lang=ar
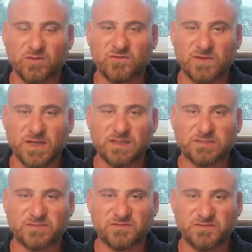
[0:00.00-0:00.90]
في عنا
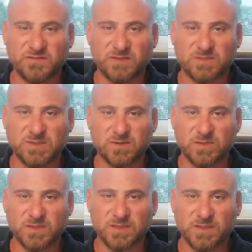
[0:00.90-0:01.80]
شفافية بالدولة
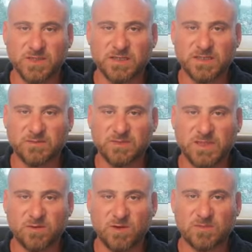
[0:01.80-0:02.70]
كان من
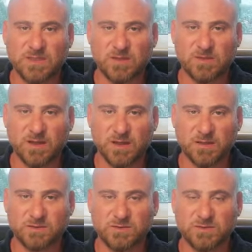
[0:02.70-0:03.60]
أول ما انعمل
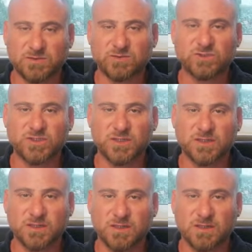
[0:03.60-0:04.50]
العقد ينشر
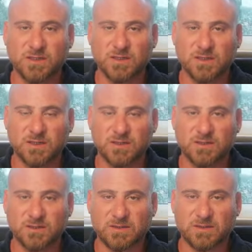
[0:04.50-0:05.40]

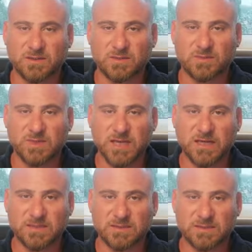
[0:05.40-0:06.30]
آه،
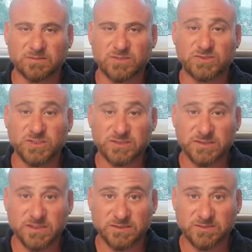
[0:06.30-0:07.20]
بالعلن بالجريدة
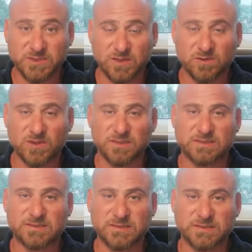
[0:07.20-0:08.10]
الرسمية أولا
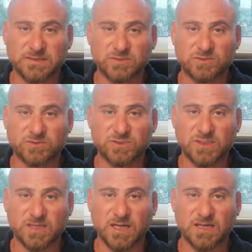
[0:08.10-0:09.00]
ثانيا
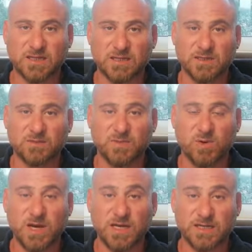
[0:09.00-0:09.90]
ينشر على
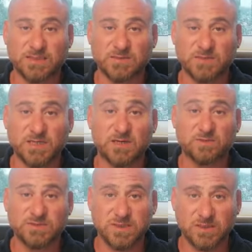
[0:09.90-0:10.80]
الموقع الرسمي
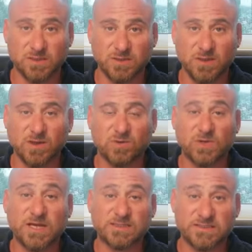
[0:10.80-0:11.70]
للوزارة
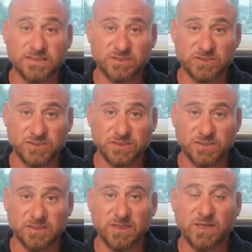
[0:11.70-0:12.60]
ولهيديك الشركة
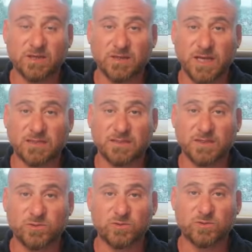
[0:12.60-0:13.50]
لحتى
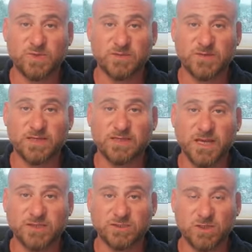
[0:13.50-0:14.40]
يكون بإمكان
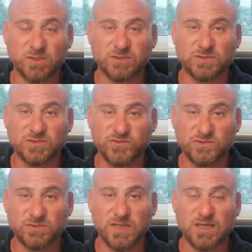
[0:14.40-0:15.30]
أي شخص
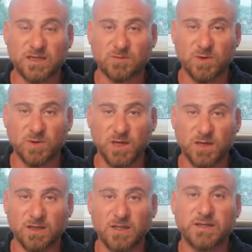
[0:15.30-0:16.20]
يفوت على
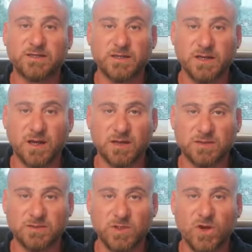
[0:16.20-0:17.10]
الموقع يقرأ
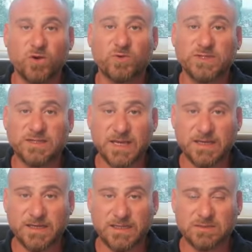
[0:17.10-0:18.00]
العقد
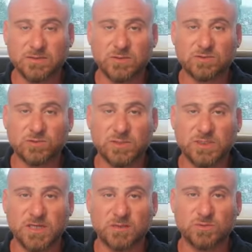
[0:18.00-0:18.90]
ويتأكد أنه كل
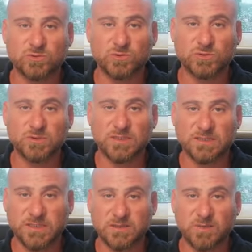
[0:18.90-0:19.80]
هالبنود
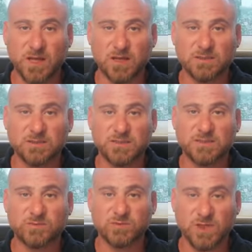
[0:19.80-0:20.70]
يلي بالعقد
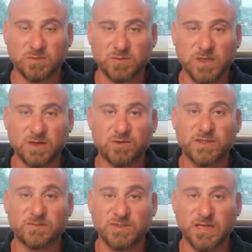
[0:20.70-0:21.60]
هي مطابقة
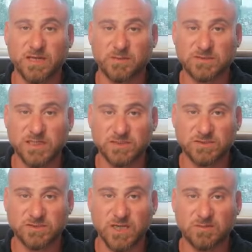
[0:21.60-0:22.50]
وهي منيحة لمصلحة
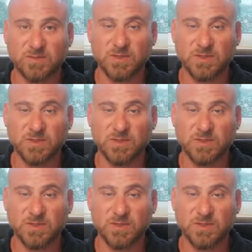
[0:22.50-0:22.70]
الشعب